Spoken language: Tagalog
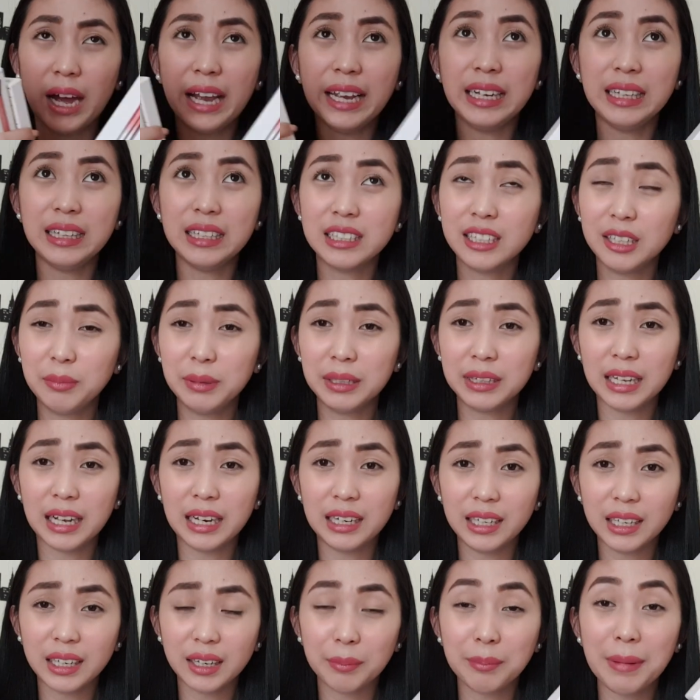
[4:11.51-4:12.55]
Ay, hindi siya
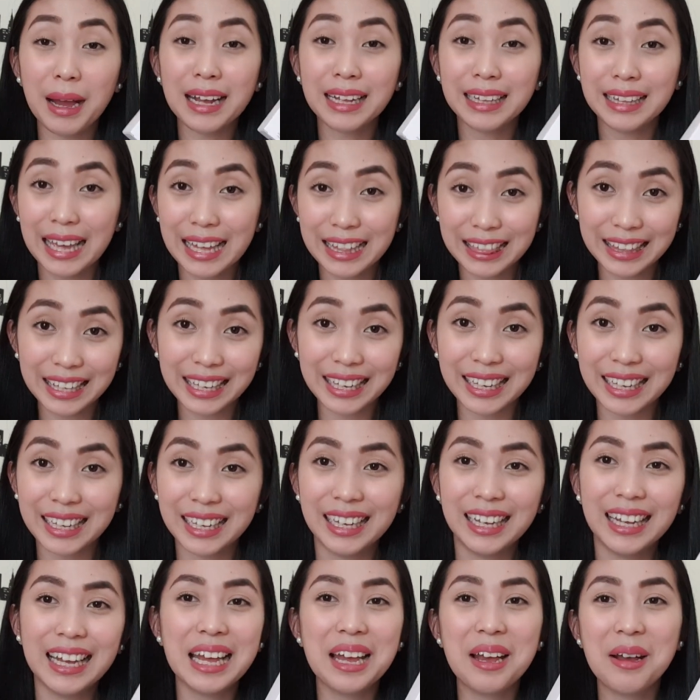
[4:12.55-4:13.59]
metallic, magnetic.
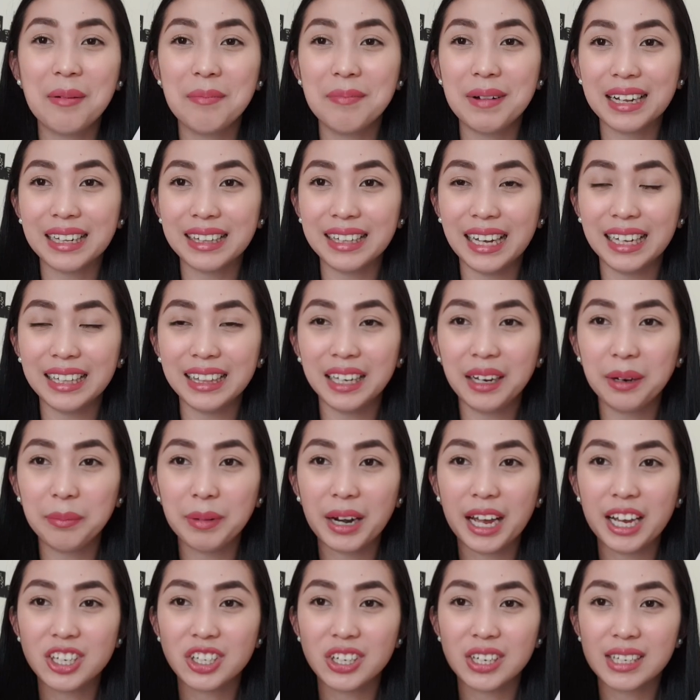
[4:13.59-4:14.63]
Magnetic
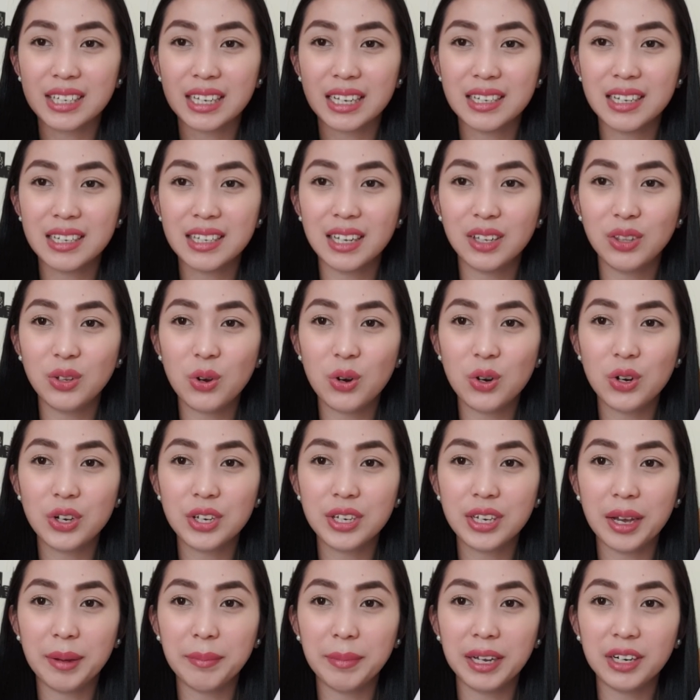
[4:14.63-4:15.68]
brushes kasi sa dulo
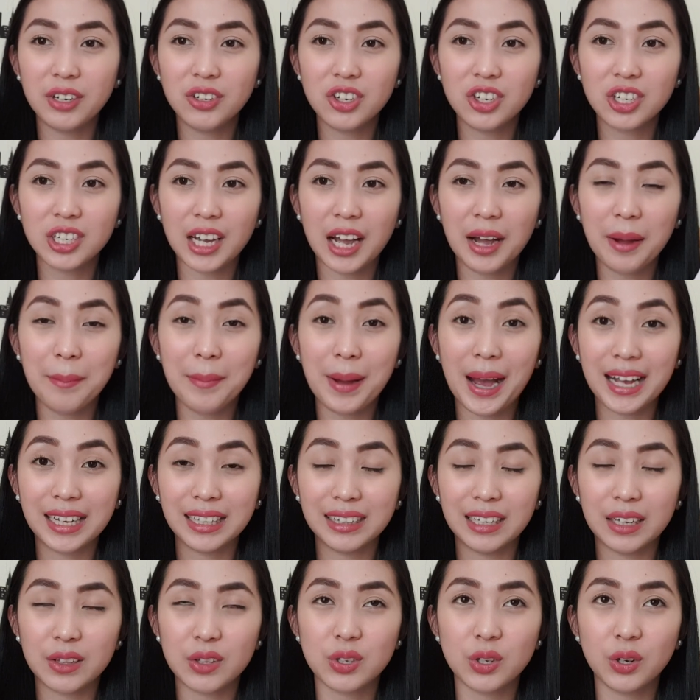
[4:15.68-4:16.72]
niya meron siyang
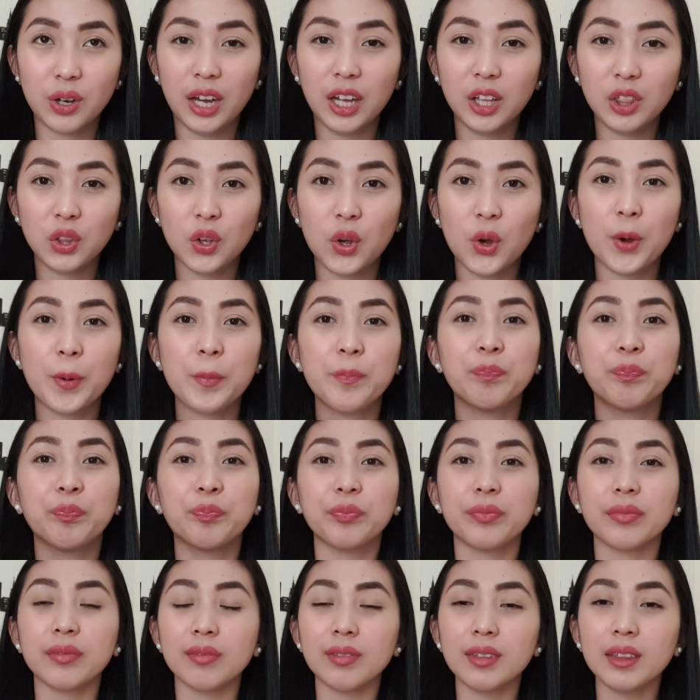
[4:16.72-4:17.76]
magnet. So, ito,
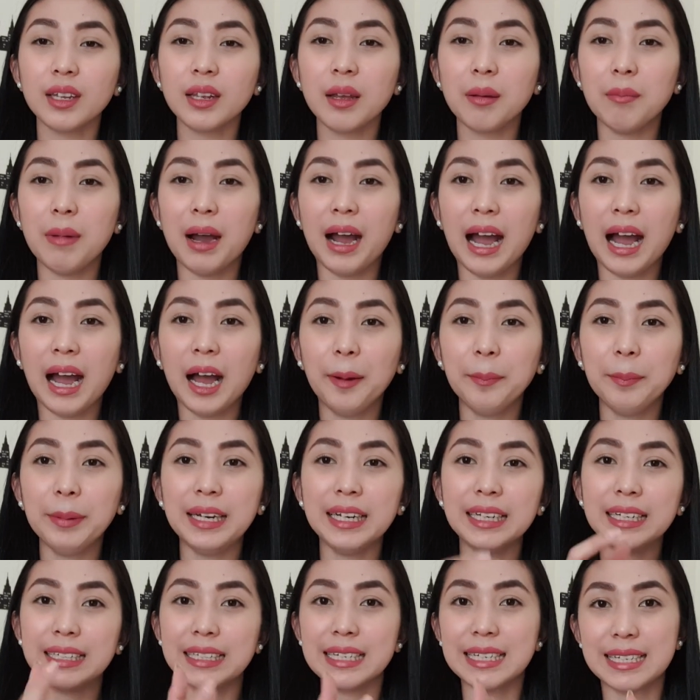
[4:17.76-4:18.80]

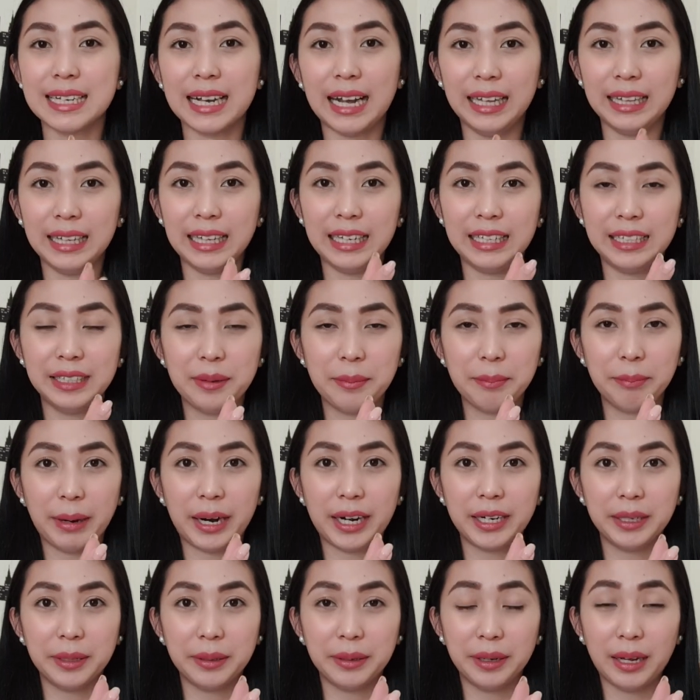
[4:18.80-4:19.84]
makakabili ka rin sa kanila ng
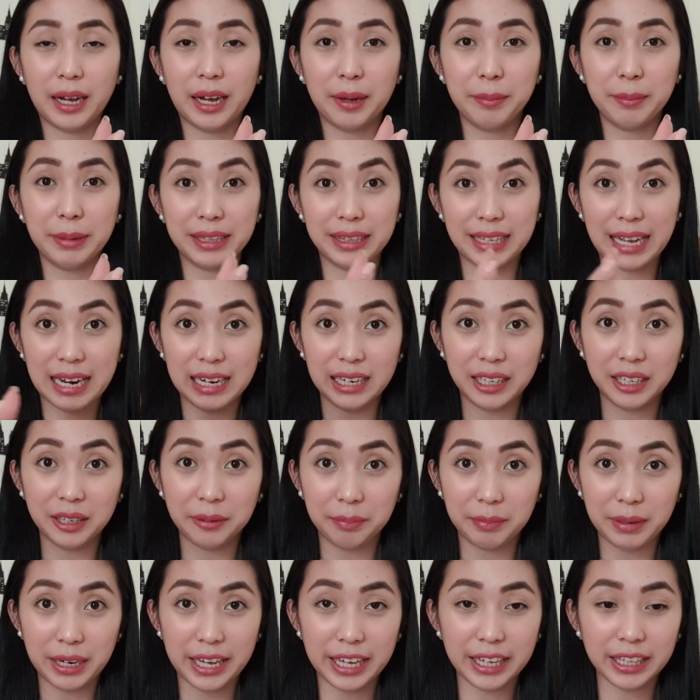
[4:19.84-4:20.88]
parang uh, metallic
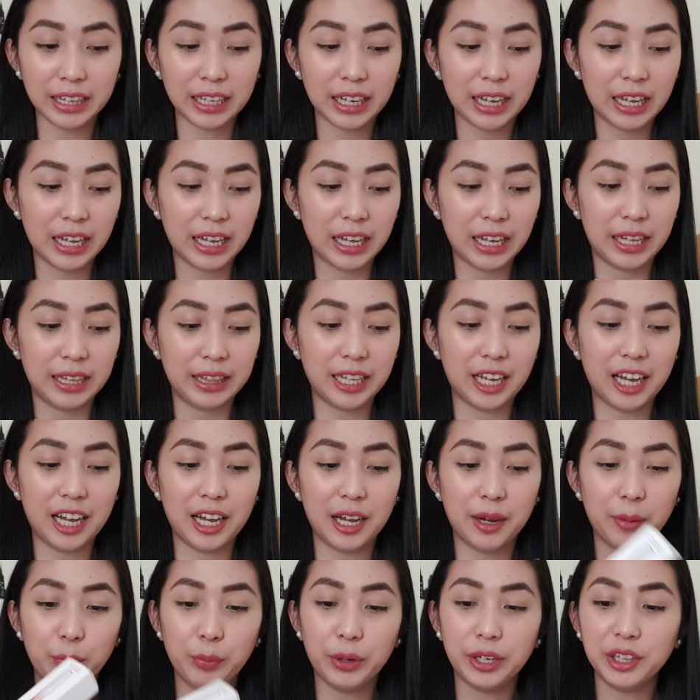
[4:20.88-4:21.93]
plate
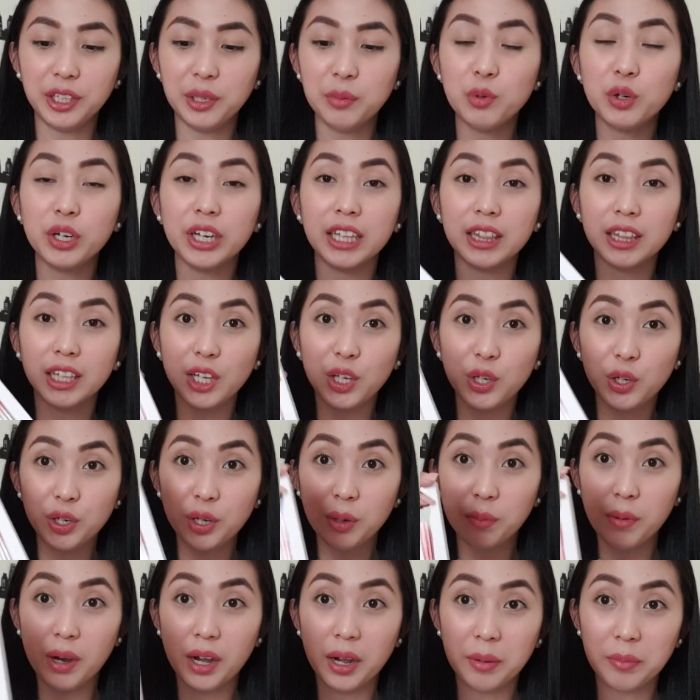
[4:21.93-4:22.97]
na pwede mong itayo
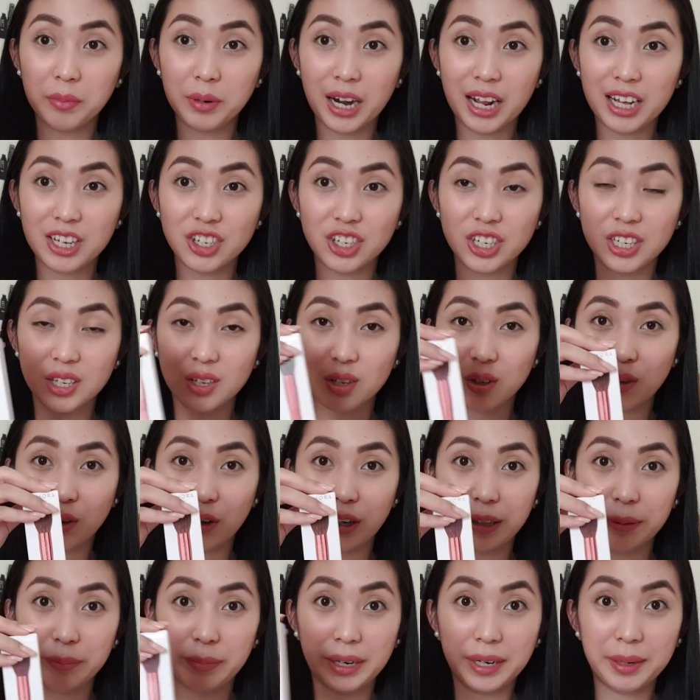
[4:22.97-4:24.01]
yung mga brushes
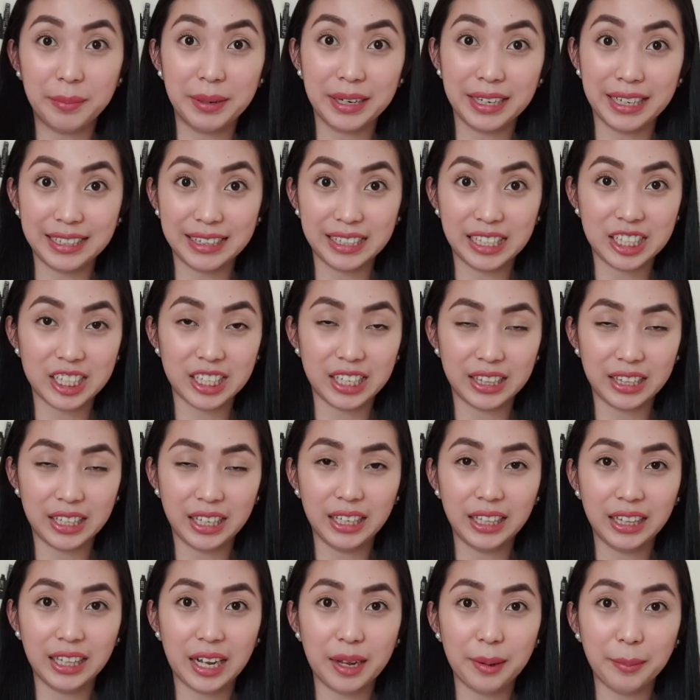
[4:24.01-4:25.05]
doon para maganda siya
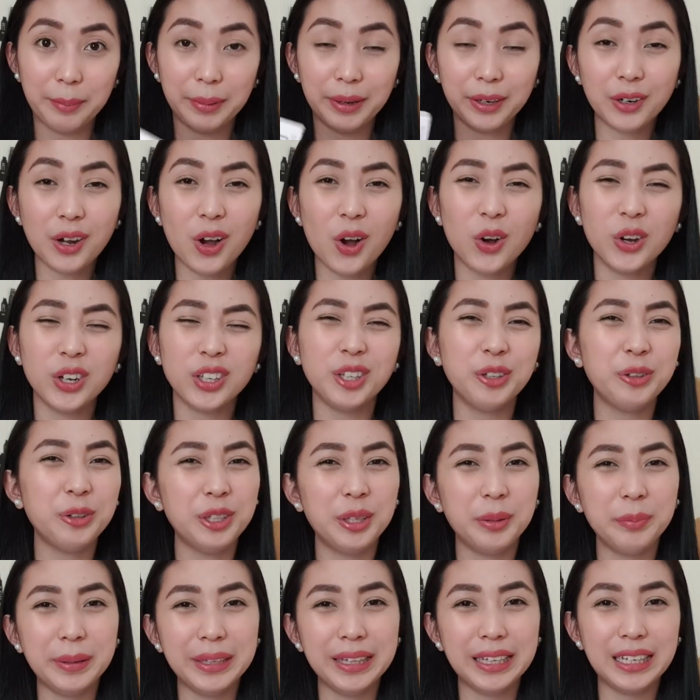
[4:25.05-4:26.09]
tignan. Pero ako, hindi ko
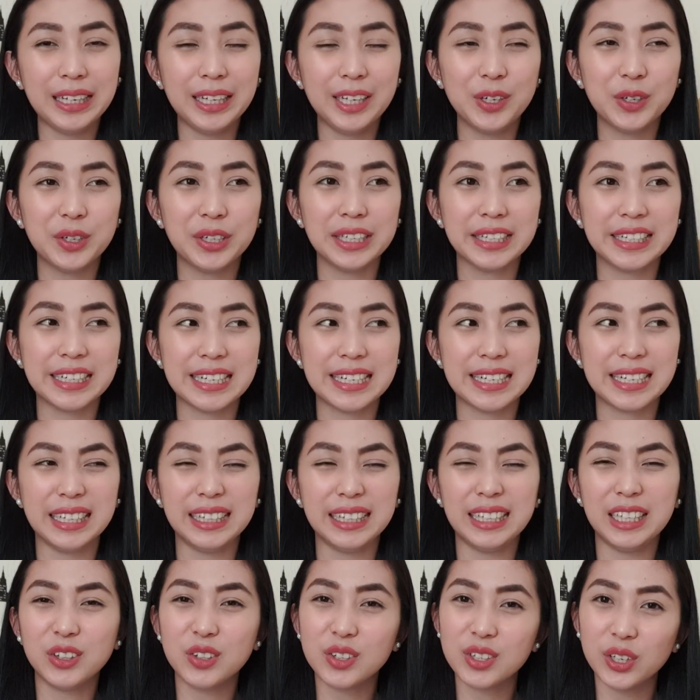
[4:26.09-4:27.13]
na binili yun kasi
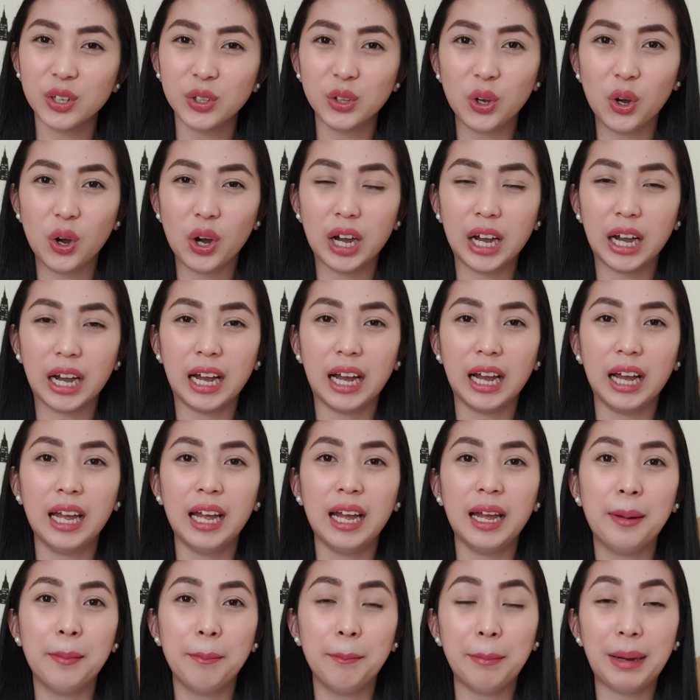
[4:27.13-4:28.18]
dito sa Doha,
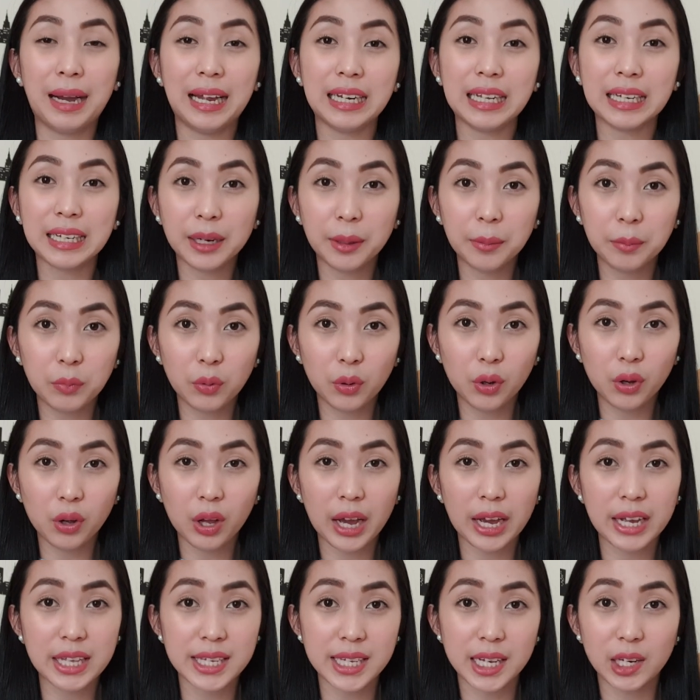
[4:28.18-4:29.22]
maalikabok
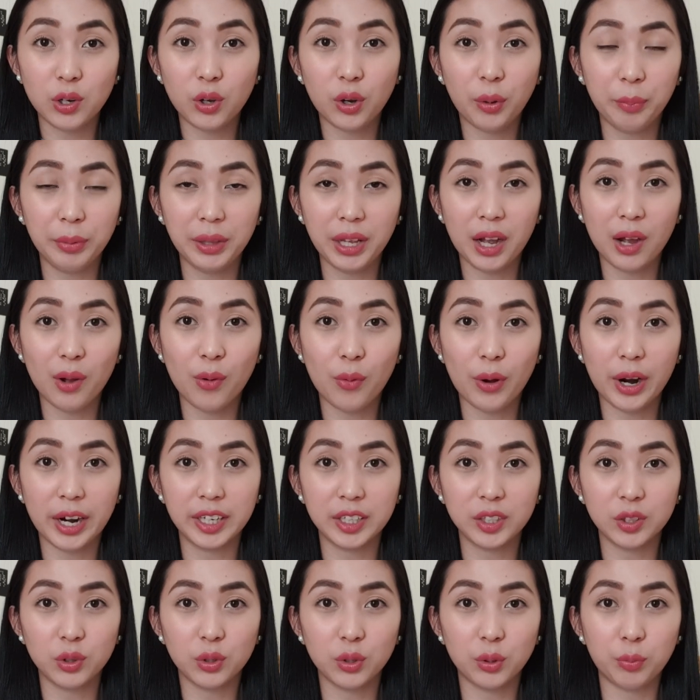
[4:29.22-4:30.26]
kahit sa loob ng
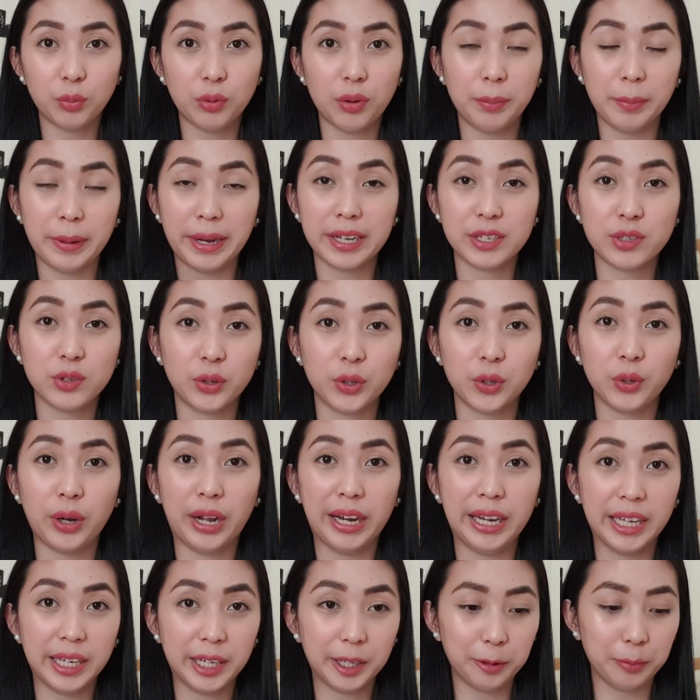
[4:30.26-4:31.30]
kwarto, pumapasok yung
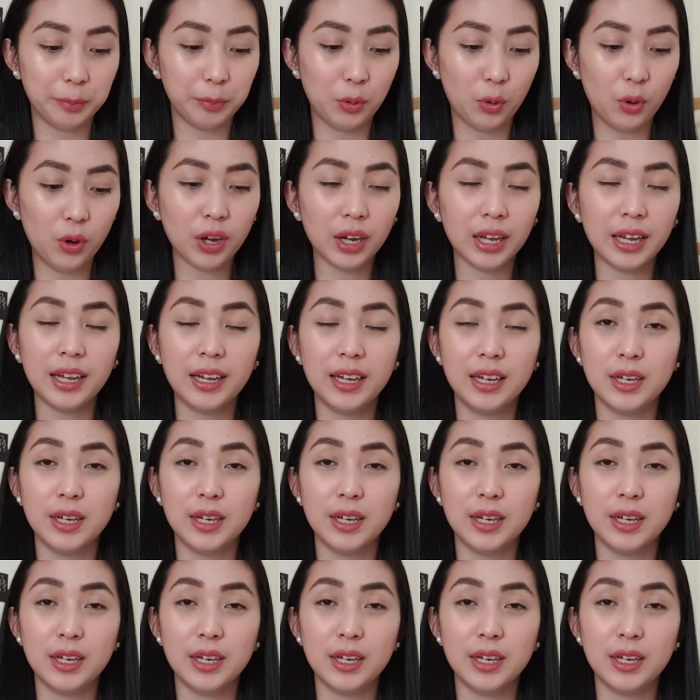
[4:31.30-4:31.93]
alikabok.